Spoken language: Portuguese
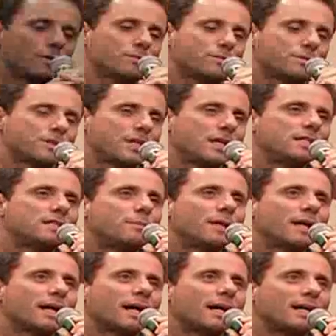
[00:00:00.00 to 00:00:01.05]
não sei te
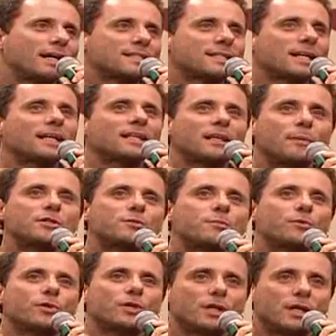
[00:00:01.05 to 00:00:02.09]
explicar
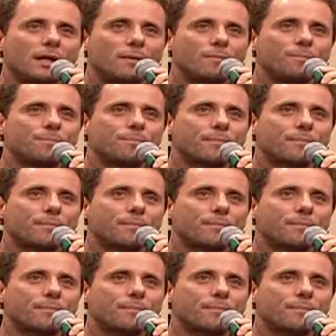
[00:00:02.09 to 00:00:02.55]
exatamente por quê.